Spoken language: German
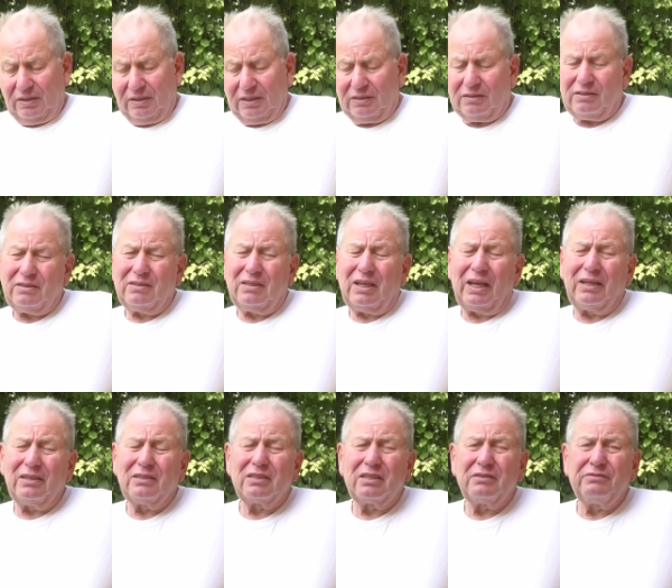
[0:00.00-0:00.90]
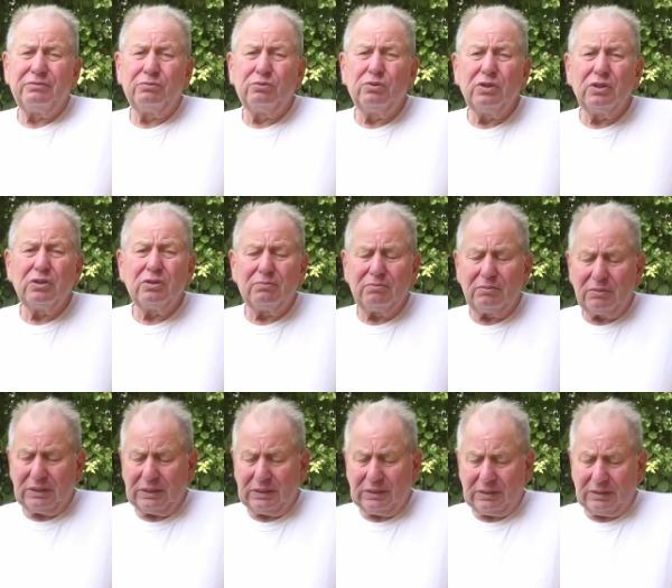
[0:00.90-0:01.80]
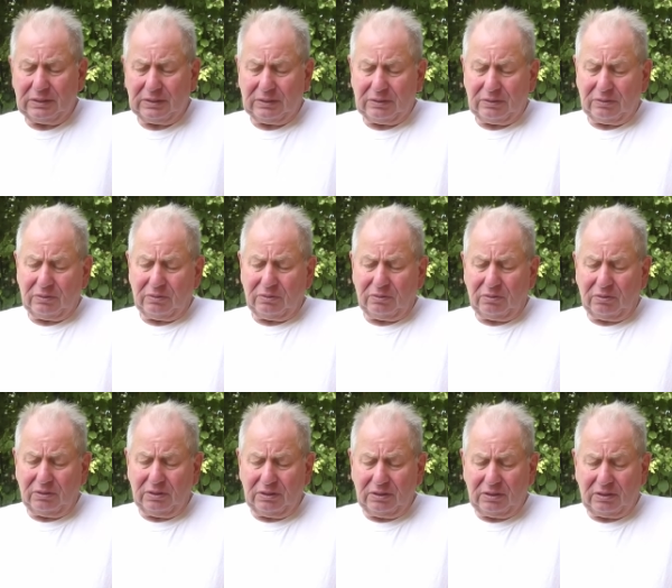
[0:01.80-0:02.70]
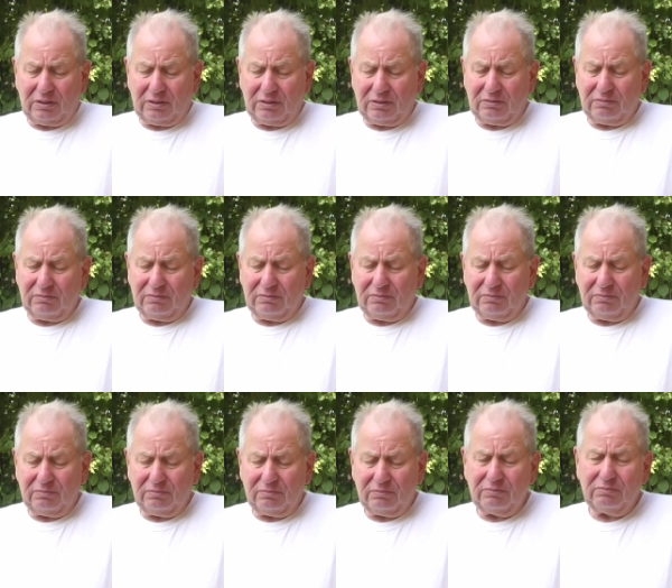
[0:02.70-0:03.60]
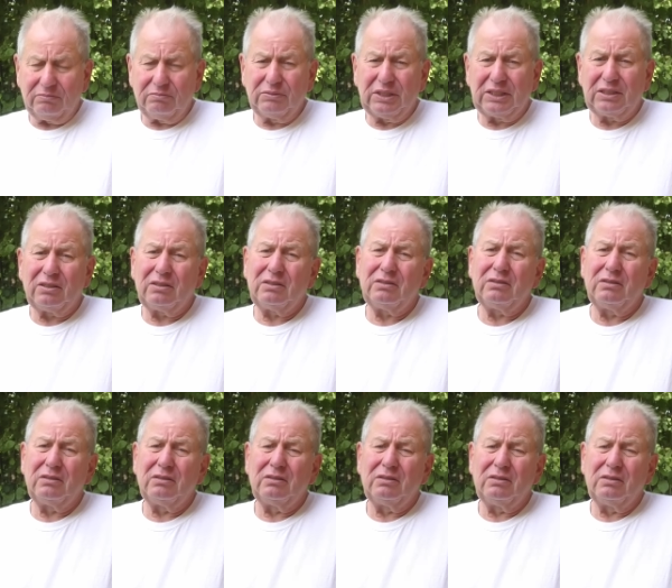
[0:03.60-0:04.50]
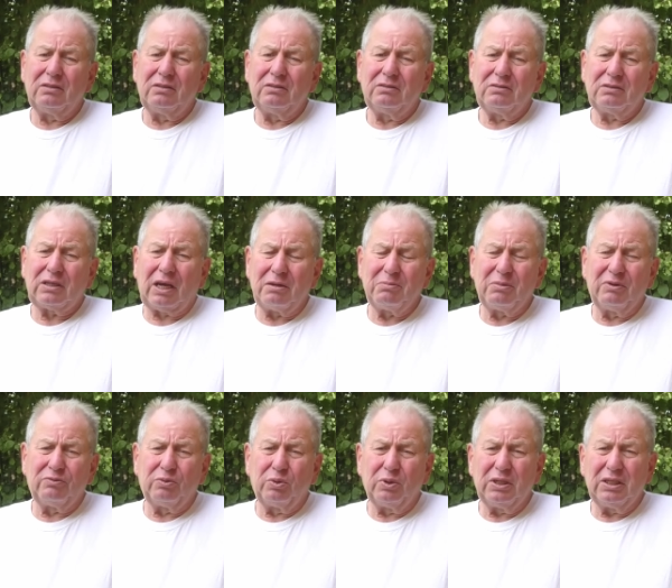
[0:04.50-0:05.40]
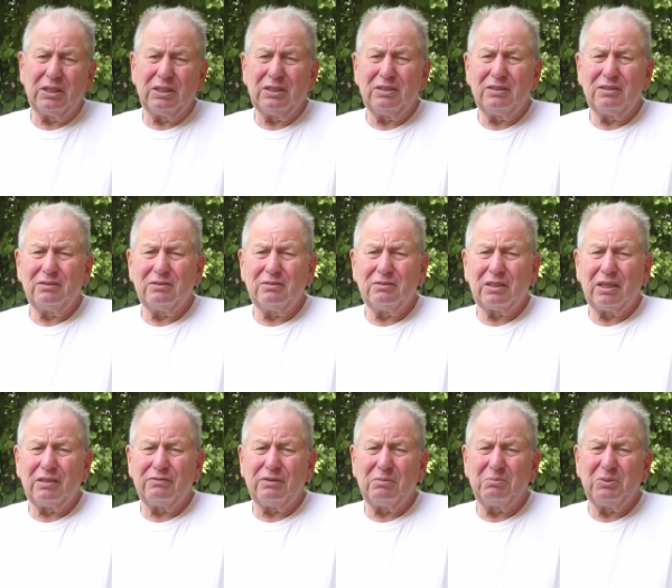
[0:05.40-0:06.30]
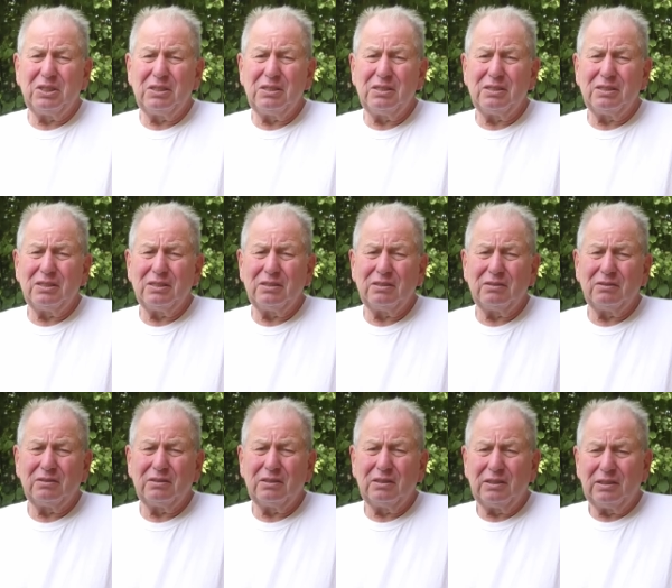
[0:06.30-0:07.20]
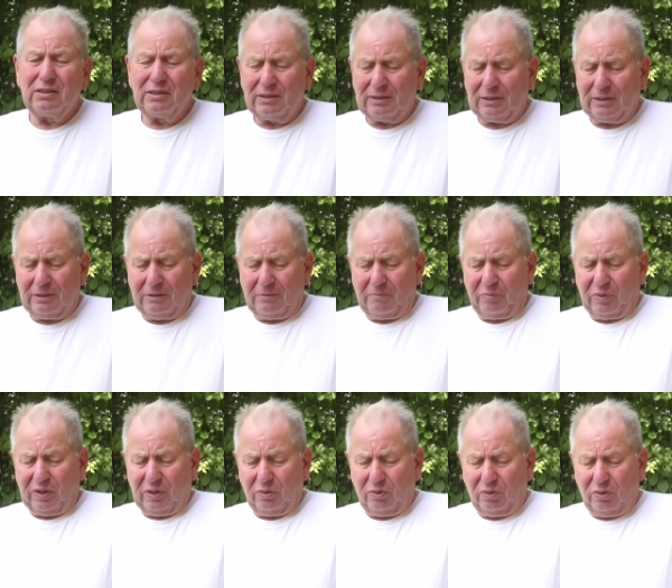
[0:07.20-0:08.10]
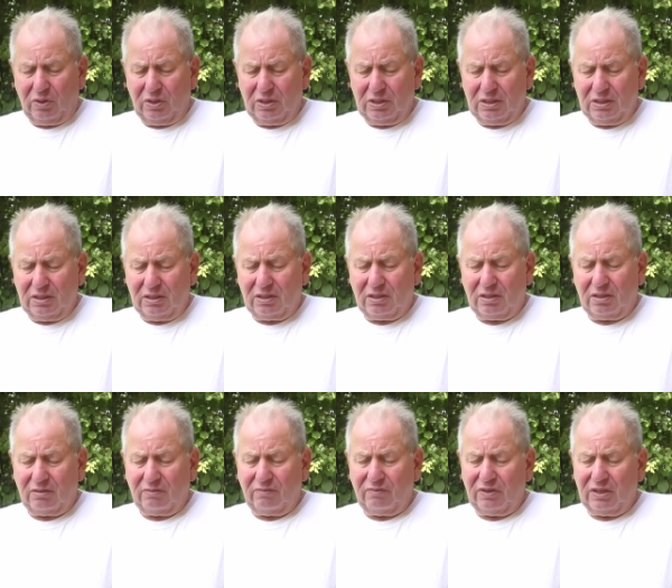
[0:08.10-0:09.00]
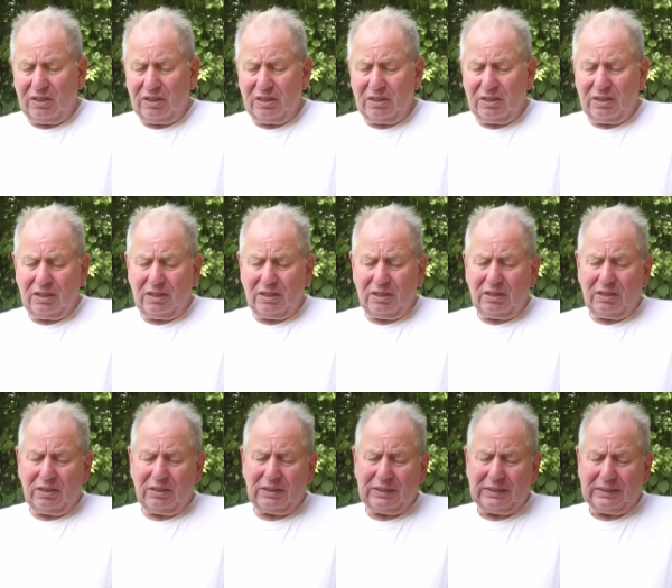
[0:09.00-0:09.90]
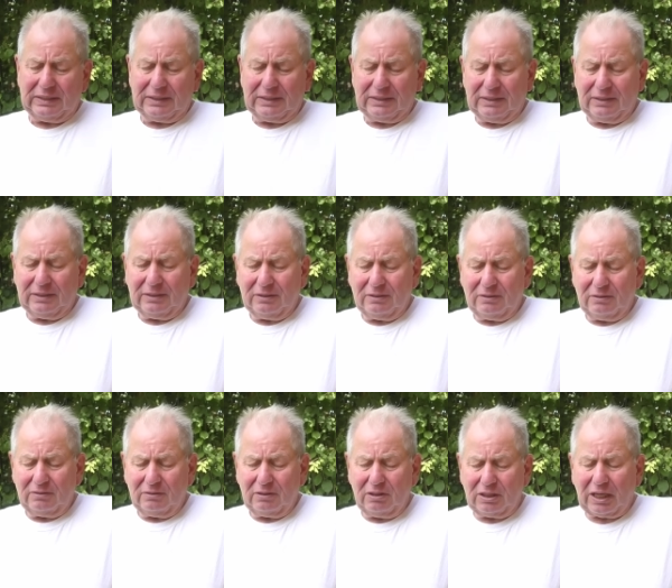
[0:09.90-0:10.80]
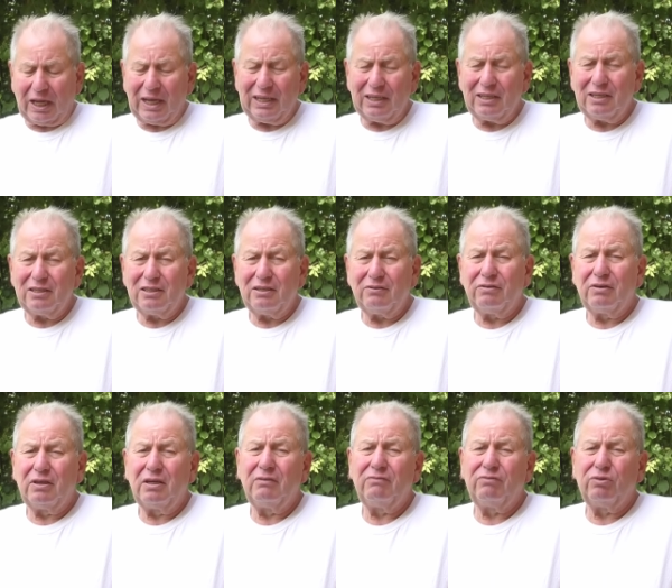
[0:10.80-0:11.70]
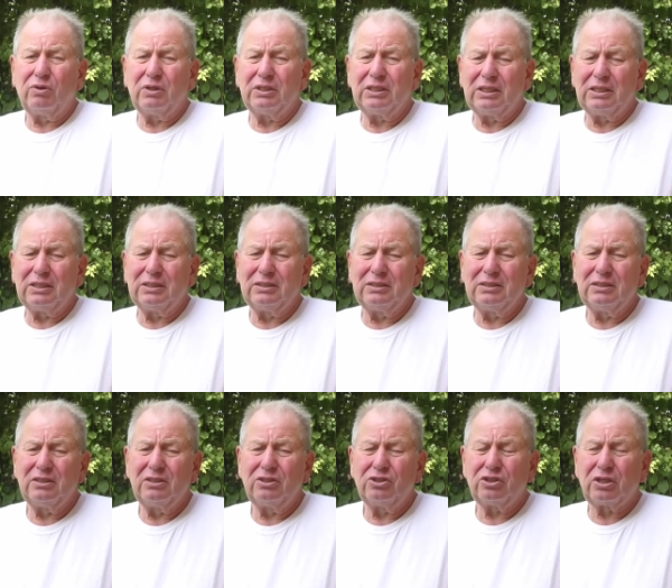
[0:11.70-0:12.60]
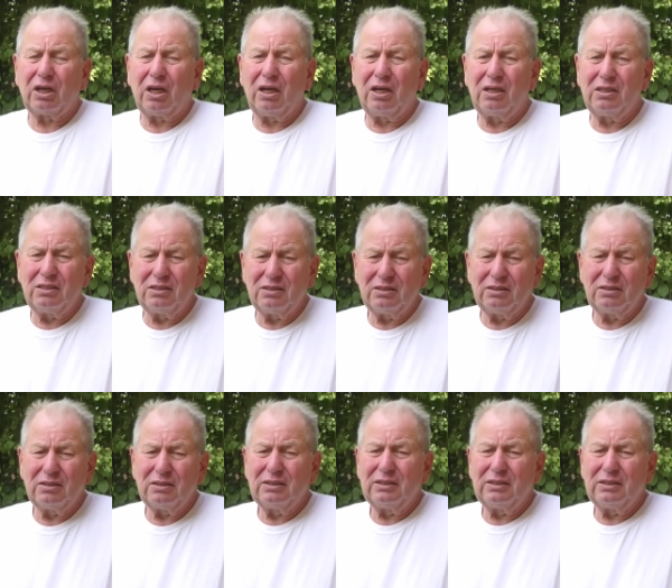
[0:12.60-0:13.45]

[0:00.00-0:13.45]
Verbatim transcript: Es ist ein kleines Refugium und mit drei Bewohnern, drei Familien. Und wir sind eigentlich vor den Strahlen